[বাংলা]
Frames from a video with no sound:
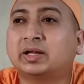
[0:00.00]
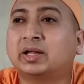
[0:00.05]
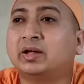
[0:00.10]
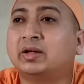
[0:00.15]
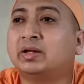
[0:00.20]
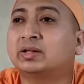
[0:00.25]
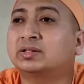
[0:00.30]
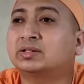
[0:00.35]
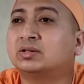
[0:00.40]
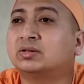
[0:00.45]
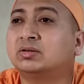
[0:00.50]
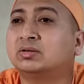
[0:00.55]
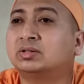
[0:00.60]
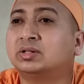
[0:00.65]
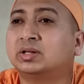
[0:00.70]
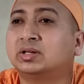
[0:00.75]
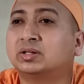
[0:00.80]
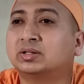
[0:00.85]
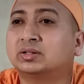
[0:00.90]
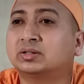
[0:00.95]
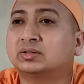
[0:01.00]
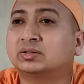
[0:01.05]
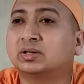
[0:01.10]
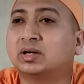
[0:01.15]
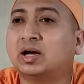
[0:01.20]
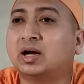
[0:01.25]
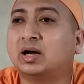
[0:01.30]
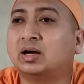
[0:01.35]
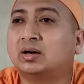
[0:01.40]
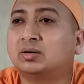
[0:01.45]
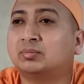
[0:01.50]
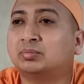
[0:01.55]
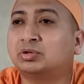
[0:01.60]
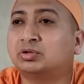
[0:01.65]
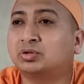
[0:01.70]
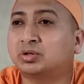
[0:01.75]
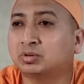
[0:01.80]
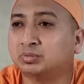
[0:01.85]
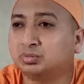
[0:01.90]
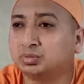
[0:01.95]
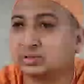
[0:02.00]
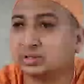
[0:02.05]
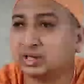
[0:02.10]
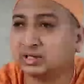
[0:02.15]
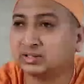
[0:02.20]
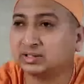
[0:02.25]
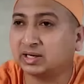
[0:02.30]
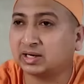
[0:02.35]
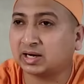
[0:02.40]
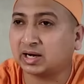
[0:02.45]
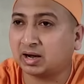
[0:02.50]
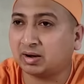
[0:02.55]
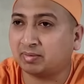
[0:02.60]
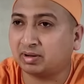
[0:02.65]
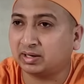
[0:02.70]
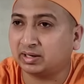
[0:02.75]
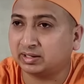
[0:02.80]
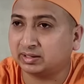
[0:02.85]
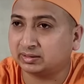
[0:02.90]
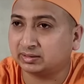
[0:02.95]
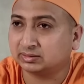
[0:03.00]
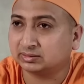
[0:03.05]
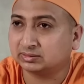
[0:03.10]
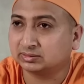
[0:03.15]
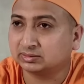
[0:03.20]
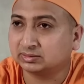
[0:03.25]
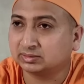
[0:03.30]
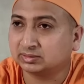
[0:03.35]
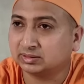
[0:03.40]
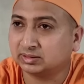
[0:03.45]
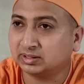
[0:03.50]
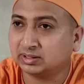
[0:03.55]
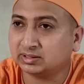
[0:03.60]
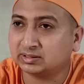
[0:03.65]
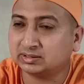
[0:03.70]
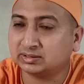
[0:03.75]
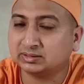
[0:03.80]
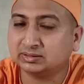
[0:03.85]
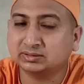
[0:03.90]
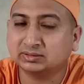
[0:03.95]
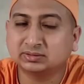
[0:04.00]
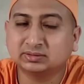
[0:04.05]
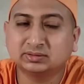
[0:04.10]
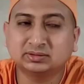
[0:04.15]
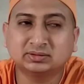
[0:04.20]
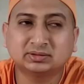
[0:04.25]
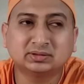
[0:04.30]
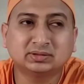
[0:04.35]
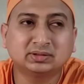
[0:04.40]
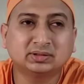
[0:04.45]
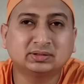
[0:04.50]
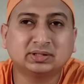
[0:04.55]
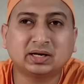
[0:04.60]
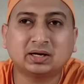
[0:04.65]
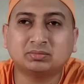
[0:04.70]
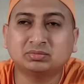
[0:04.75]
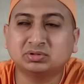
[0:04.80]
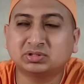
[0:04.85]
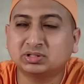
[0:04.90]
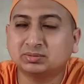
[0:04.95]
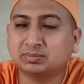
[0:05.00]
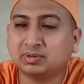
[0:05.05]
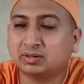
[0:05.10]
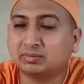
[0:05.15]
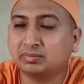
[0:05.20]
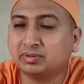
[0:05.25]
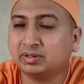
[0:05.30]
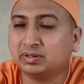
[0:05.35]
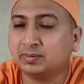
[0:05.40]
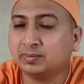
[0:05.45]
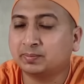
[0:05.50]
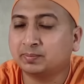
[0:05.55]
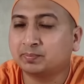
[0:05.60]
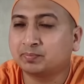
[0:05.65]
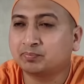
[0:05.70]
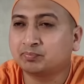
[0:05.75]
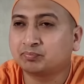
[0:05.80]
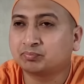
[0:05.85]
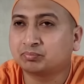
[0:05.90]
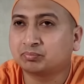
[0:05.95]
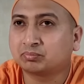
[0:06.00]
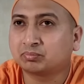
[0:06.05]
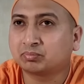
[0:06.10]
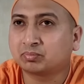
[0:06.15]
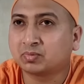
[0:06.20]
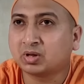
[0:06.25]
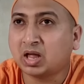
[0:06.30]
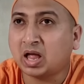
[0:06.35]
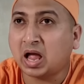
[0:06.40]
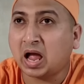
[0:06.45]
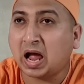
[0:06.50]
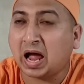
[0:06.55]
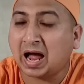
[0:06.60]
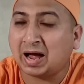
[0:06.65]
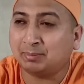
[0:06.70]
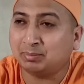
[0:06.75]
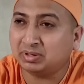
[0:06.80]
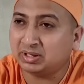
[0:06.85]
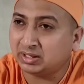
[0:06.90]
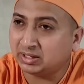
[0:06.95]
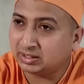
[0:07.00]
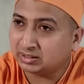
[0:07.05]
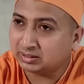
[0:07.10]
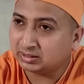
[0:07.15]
কে এসেছিলো যে পিছনে বসে আছে যারা খাওয়ালেন ঠিক আছে তারা বুঝতে পারবেন আমি